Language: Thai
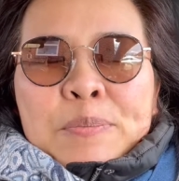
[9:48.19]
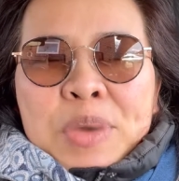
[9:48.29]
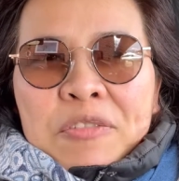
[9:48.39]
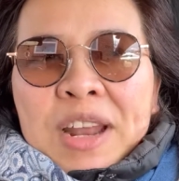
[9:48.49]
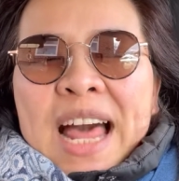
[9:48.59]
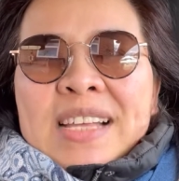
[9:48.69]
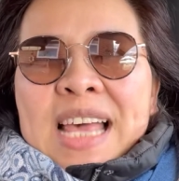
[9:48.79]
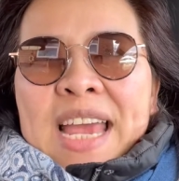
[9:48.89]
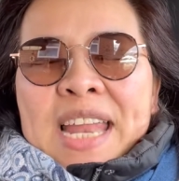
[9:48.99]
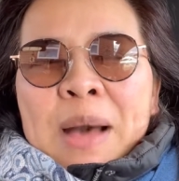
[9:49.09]
เมียฝรั่ง
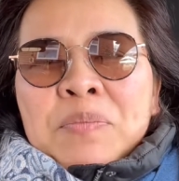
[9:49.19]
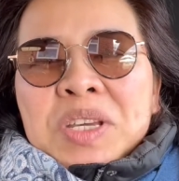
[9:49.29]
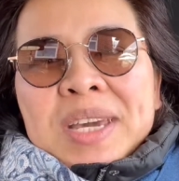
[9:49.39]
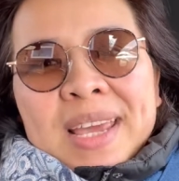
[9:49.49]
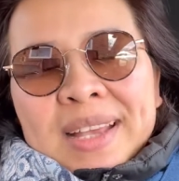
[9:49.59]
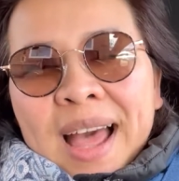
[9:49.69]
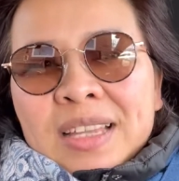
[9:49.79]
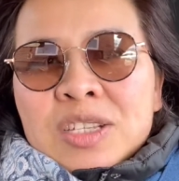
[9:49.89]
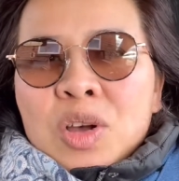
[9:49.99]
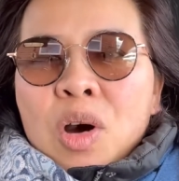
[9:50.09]
สายดำเจอเหตุการ
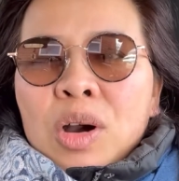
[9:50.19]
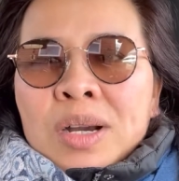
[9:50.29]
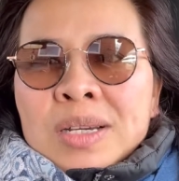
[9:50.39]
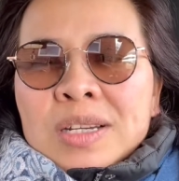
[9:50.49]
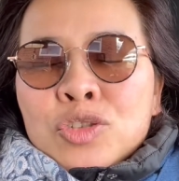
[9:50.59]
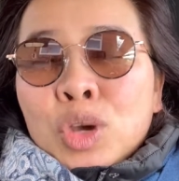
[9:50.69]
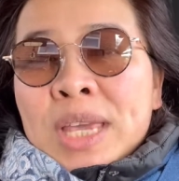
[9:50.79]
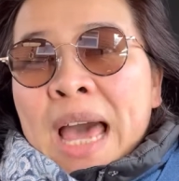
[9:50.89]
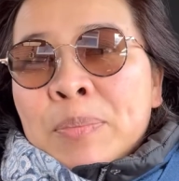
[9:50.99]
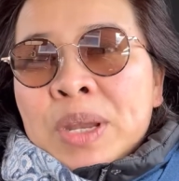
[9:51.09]
ณ์ที่สองก็คือช่วย
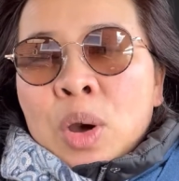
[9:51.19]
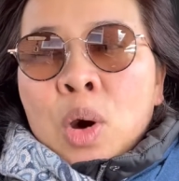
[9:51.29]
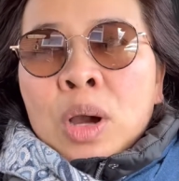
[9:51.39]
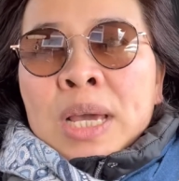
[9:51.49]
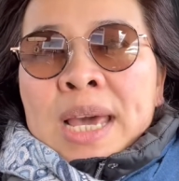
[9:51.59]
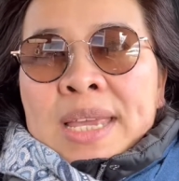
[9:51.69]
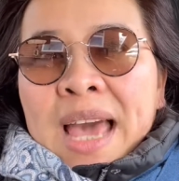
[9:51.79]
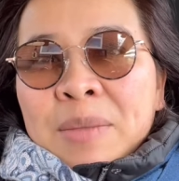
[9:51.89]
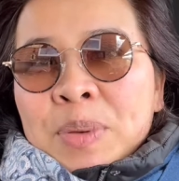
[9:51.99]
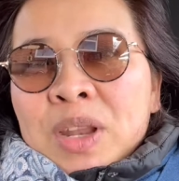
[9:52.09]
ญาติพี่น้อง
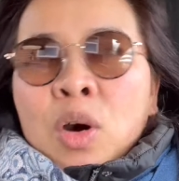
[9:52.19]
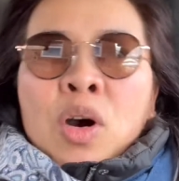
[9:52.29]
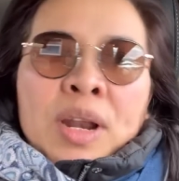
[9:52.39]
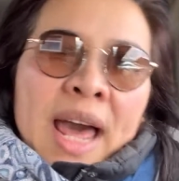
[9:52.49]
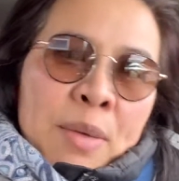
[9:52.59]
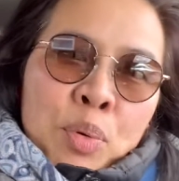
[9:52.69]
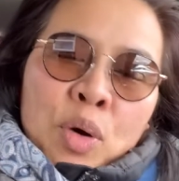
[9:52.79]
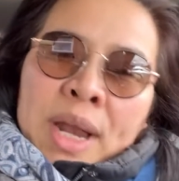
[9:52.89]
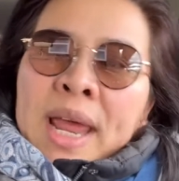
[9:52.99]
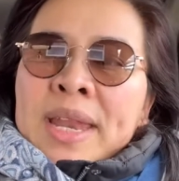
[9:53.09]
ญาติพี่น้องได้ผั
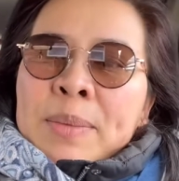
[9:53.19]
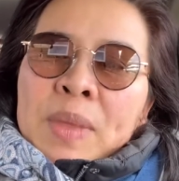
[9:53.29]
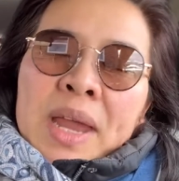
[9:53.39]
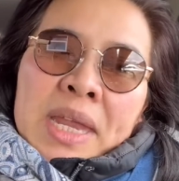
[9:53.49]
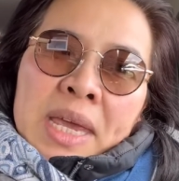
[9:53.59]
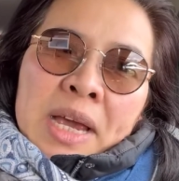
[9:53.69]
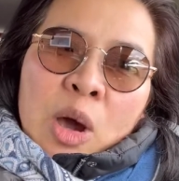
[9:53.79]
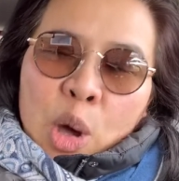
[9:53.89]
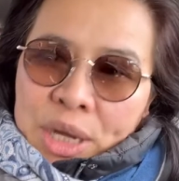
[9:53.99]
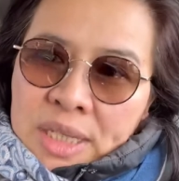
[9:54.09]
วได้ดิบได้ดี
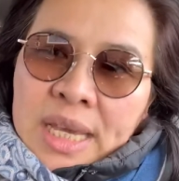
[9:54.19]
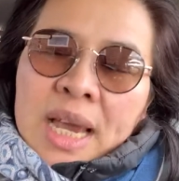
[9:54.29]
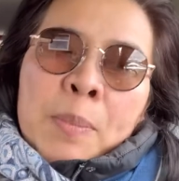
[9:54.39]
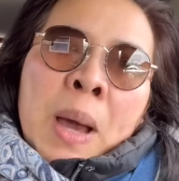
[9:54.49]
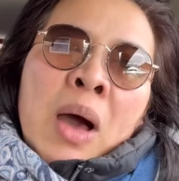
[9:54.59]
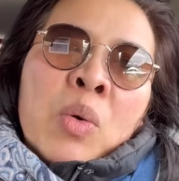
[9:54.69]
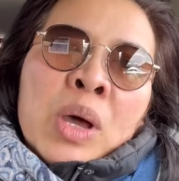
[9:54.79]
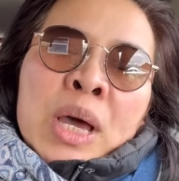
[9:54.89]
ก็ดีใจกับเขา